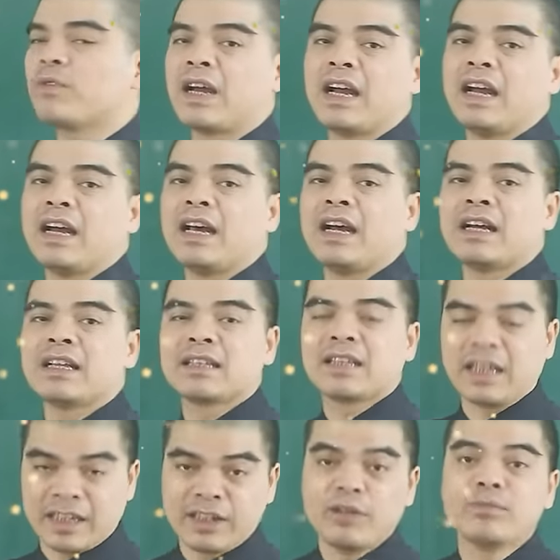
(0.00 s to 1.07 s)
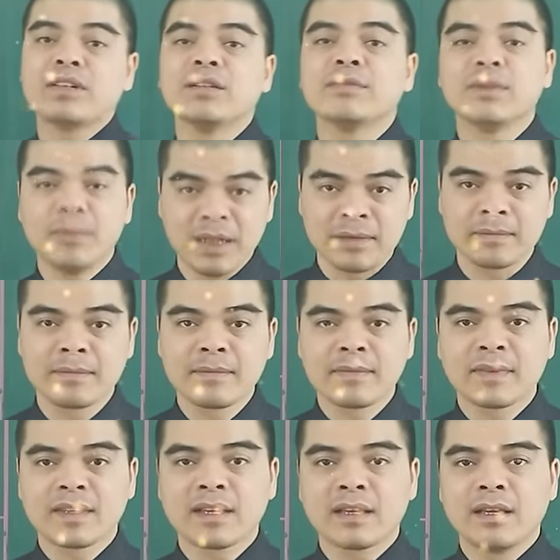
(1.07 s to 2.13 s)
và thành công đến với mình
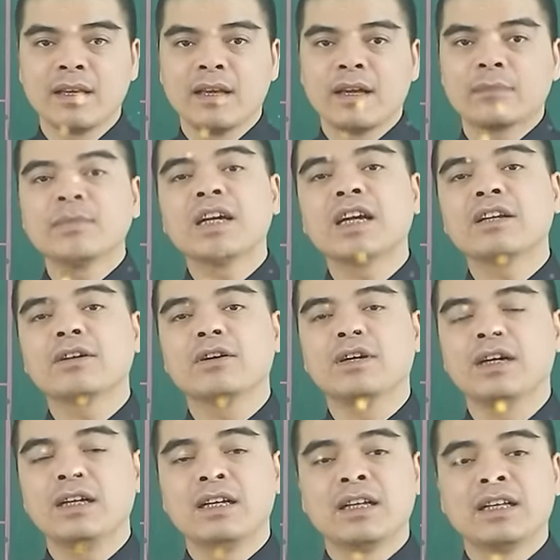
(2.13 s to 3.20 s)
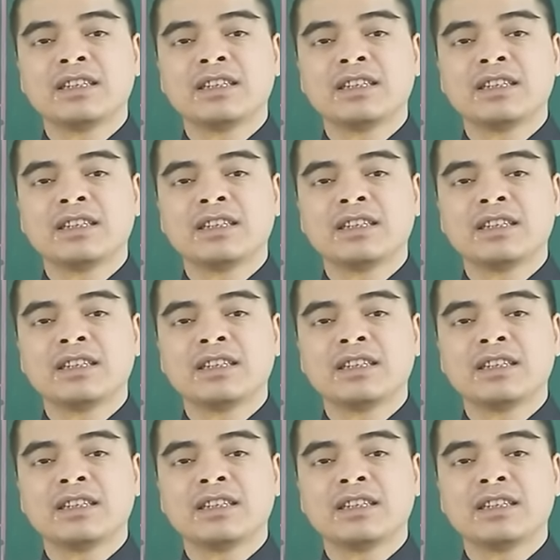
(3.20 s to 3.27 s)
bên cạnh đó